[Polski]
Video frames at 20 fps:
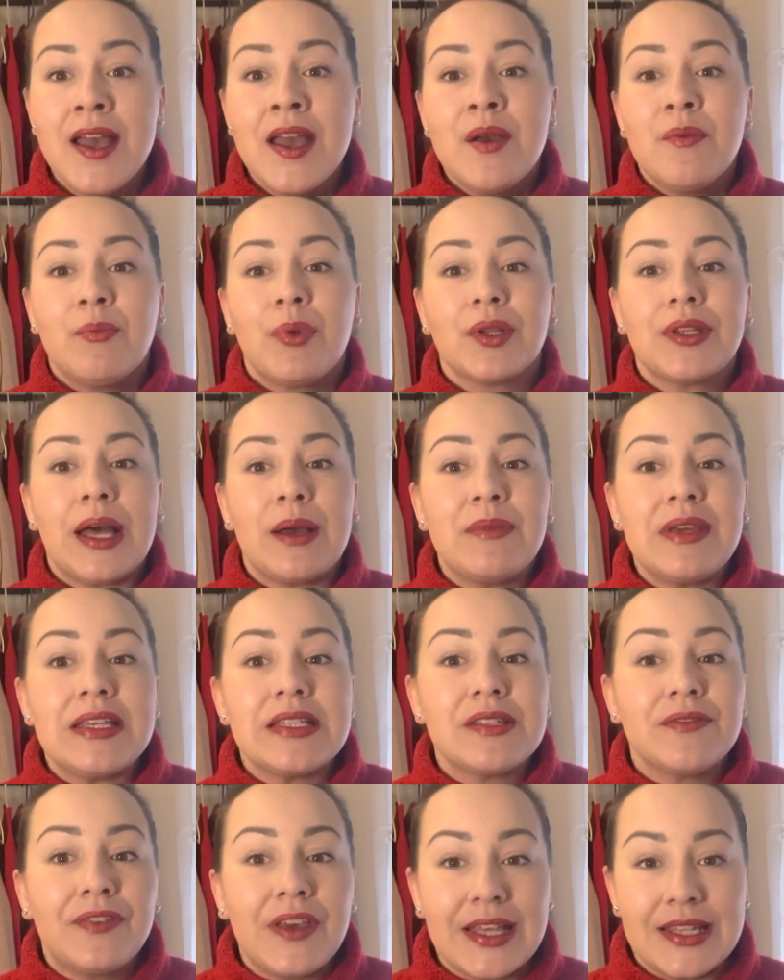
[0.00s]
bo tam
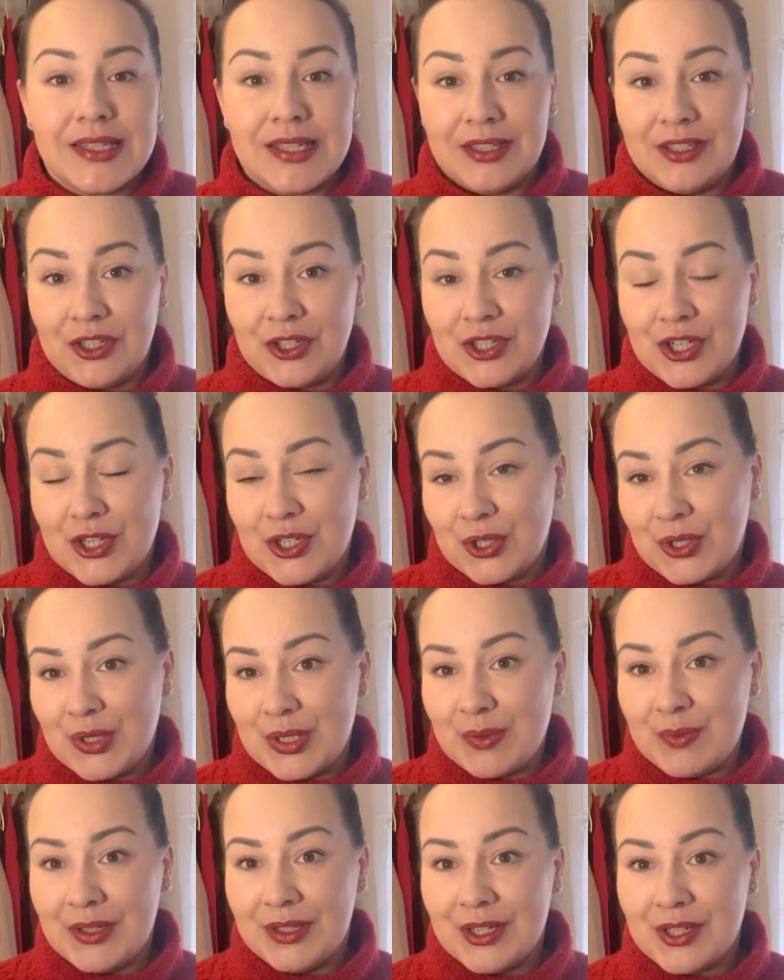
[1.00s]
jest więcej tych rzeczy
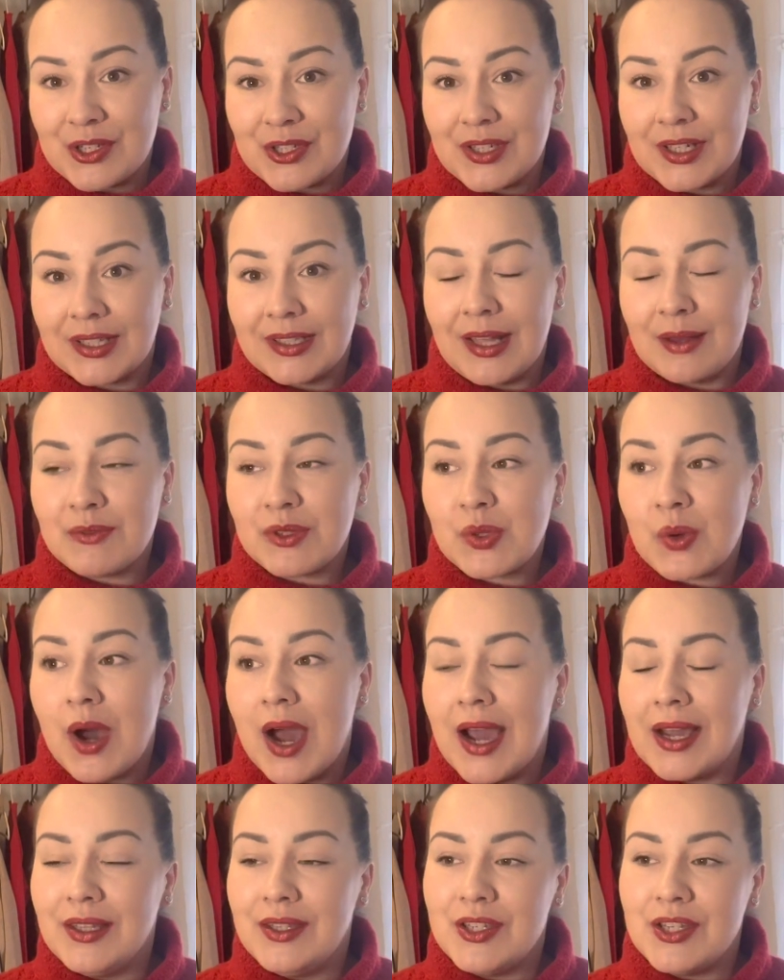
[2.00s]
kosmetycznych. Tam
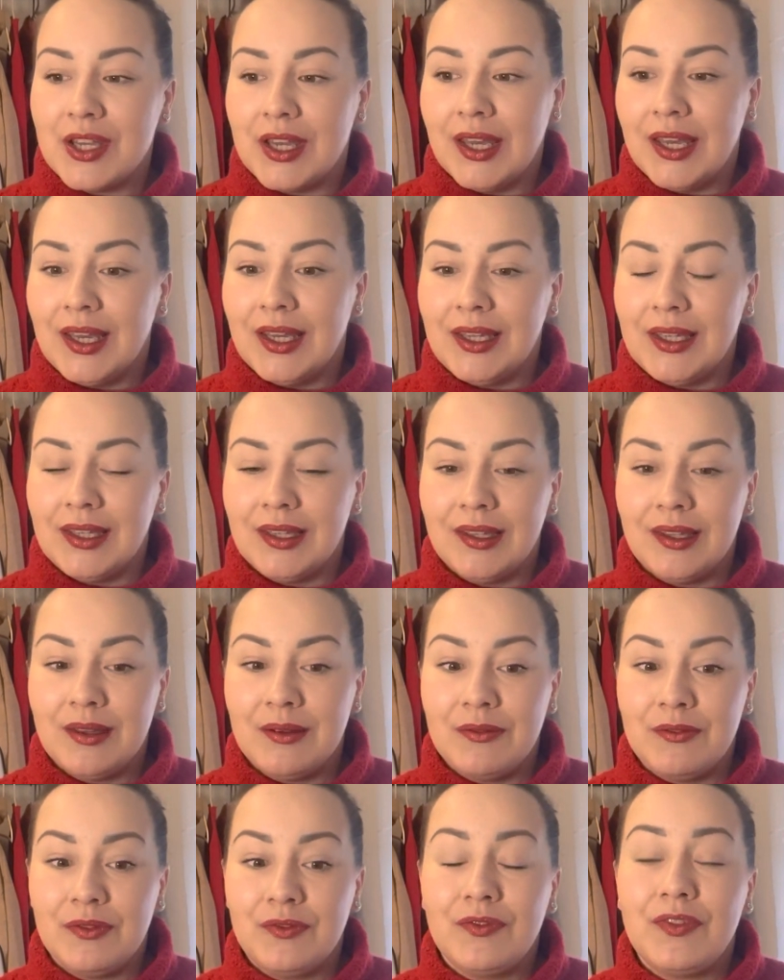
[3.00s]
słuchajcie,
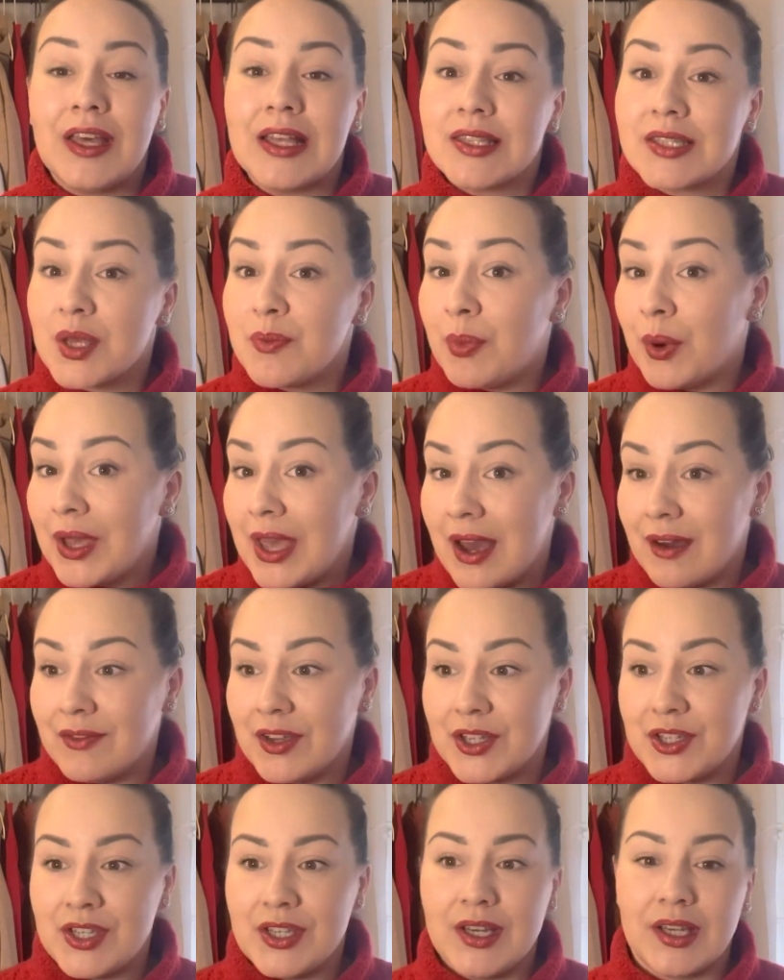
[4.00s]
y, więcej
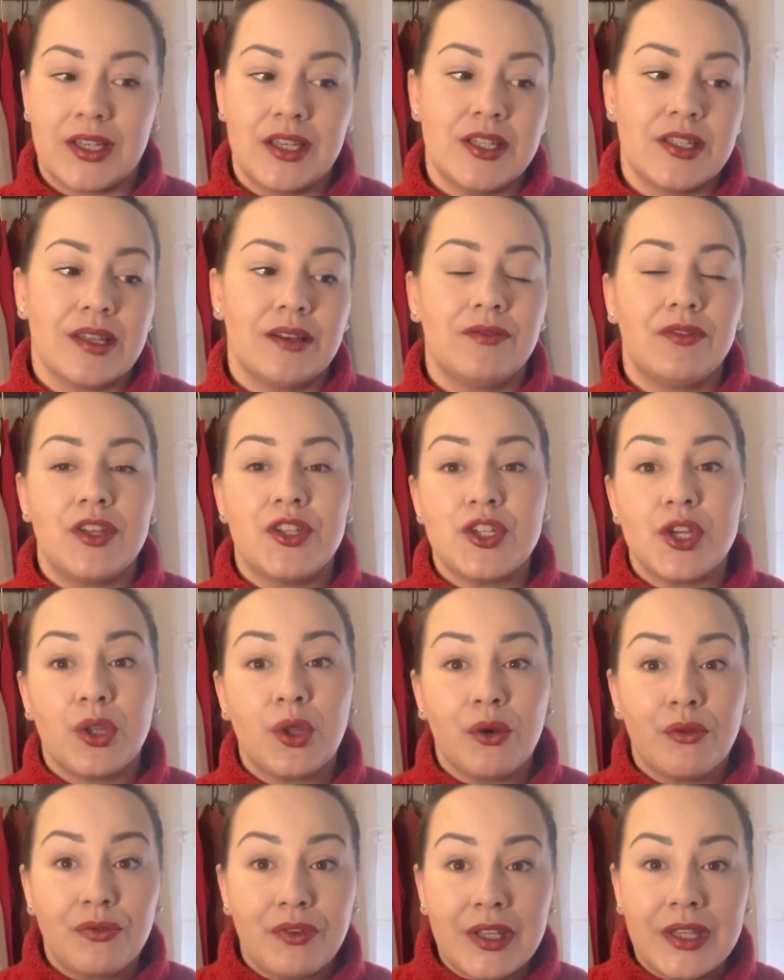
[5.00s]
pojawia się jakiś tam, wiecie,
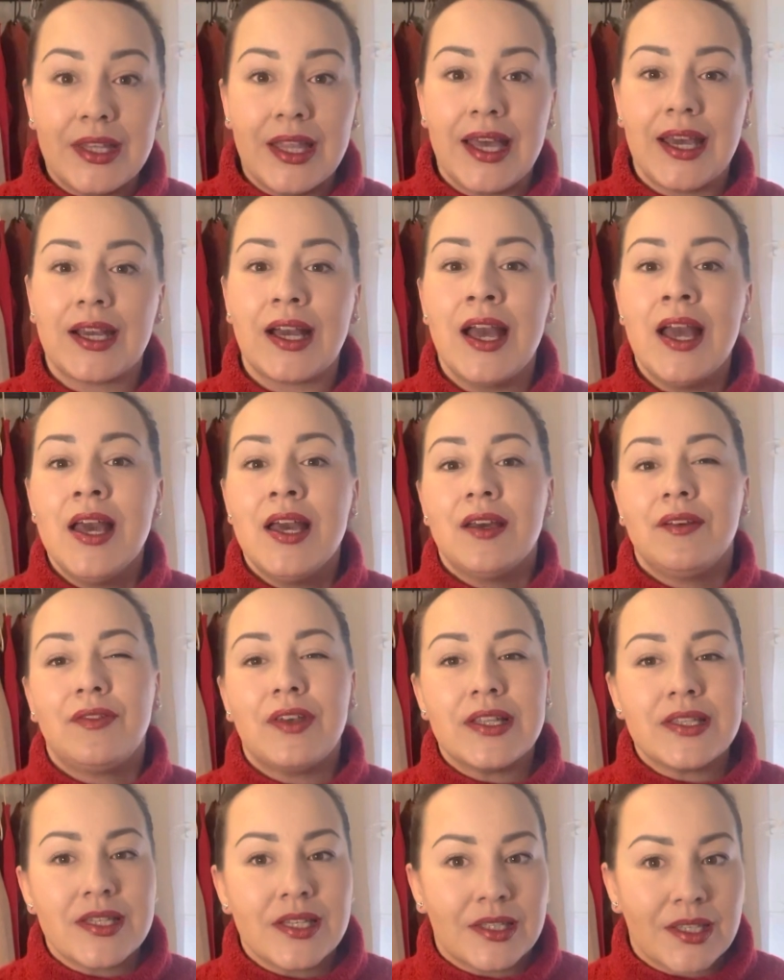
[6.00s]
nowinek,
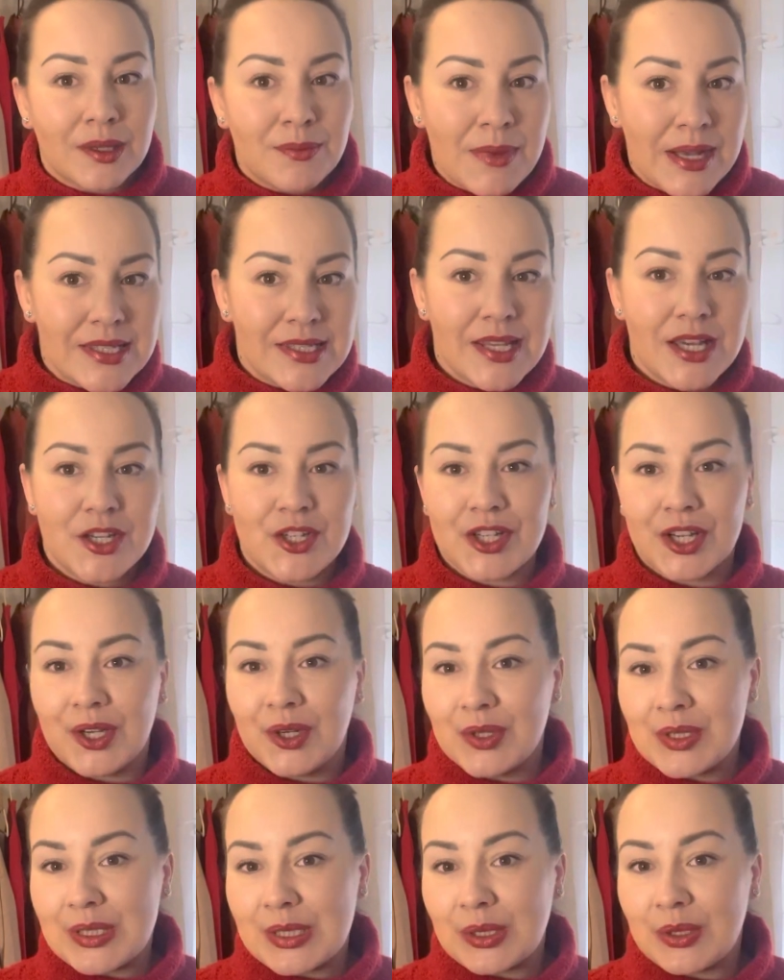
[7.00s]
więcej tych maseczek,
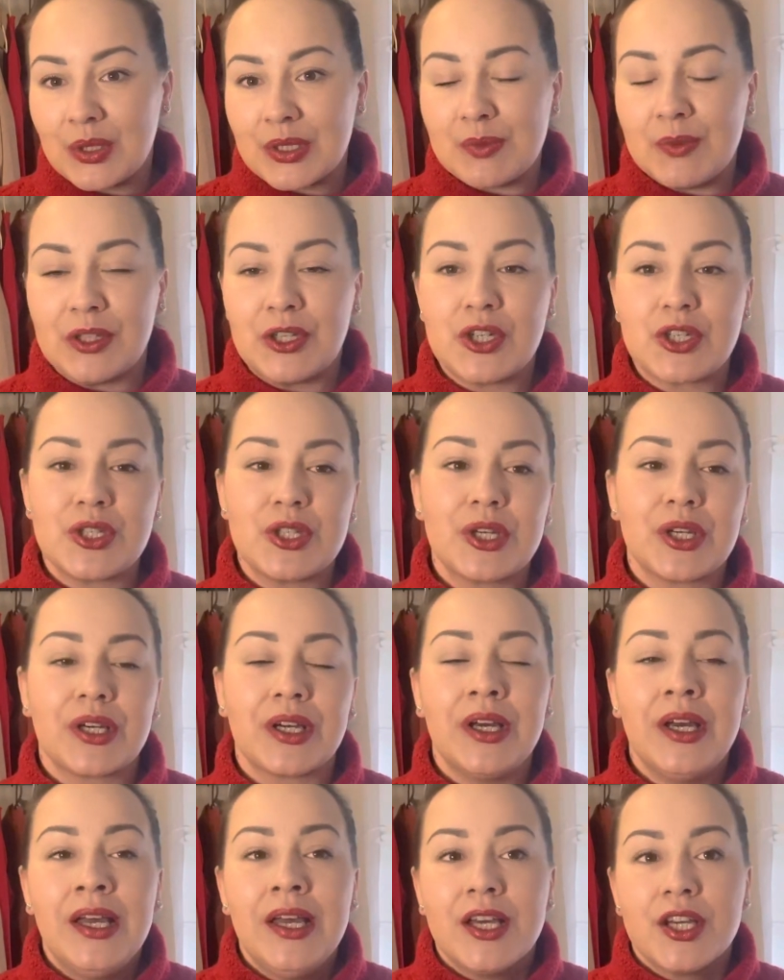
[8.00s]
kos
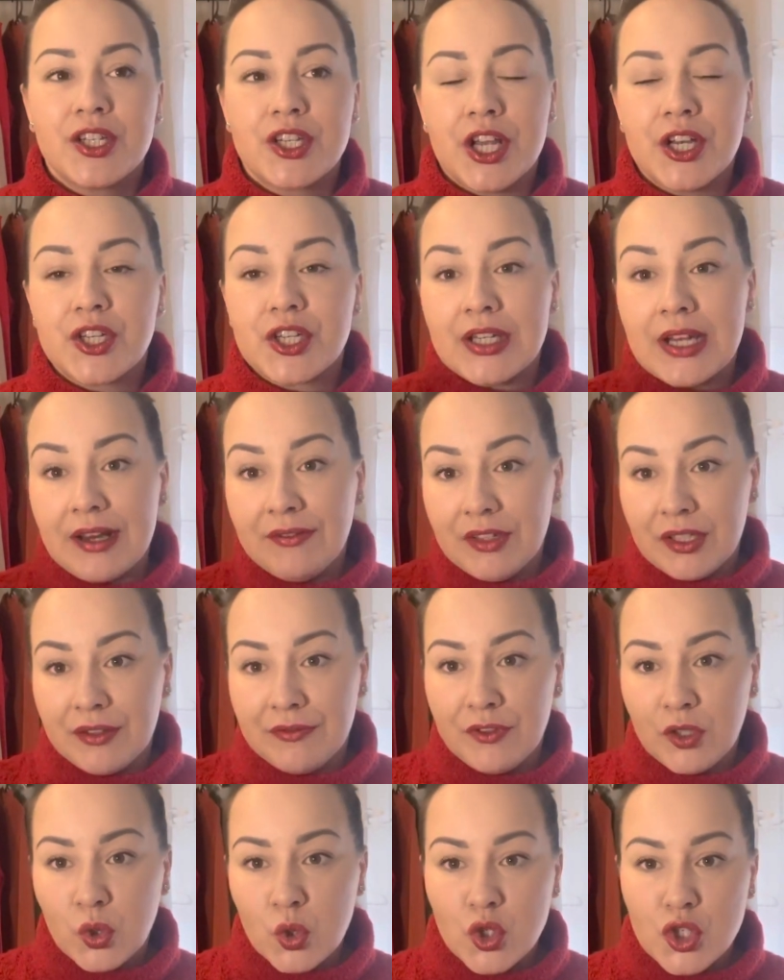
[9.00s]
kosmetycznych rzeczy, nawet w
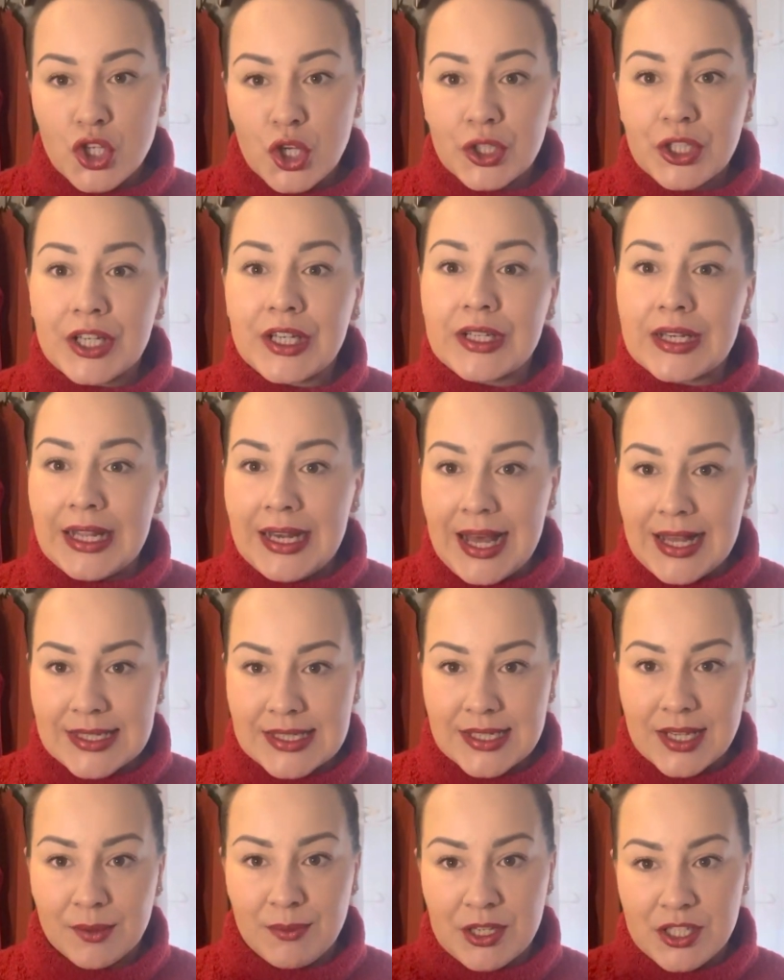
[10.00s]
wyróżnionych
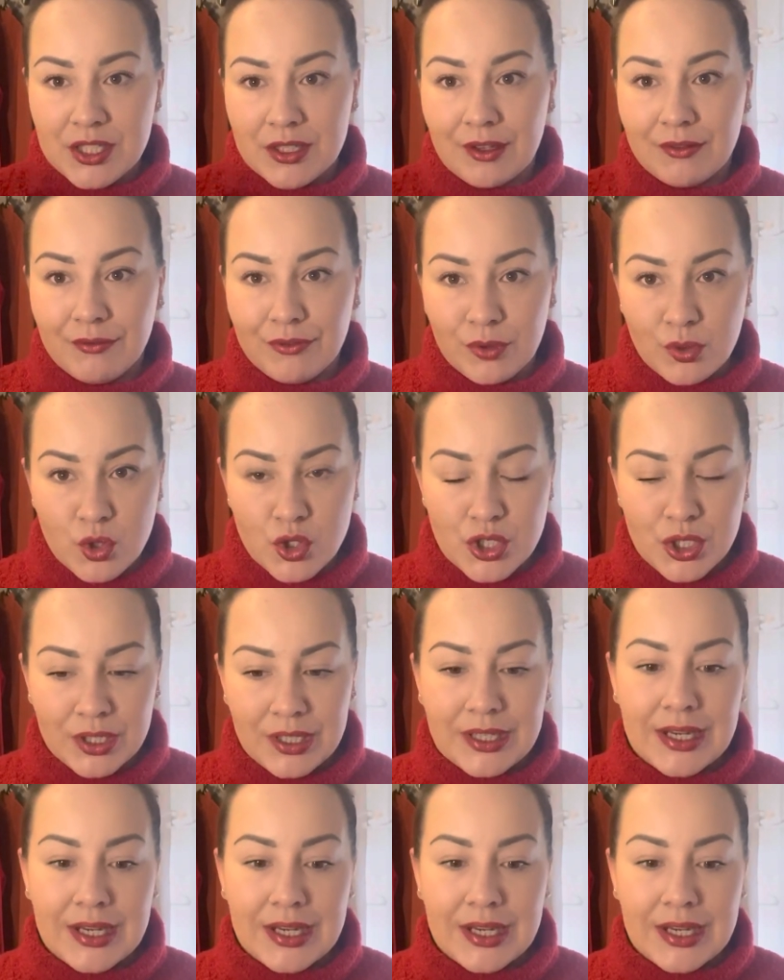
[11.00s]
relacjach. Macie tam wyróżnione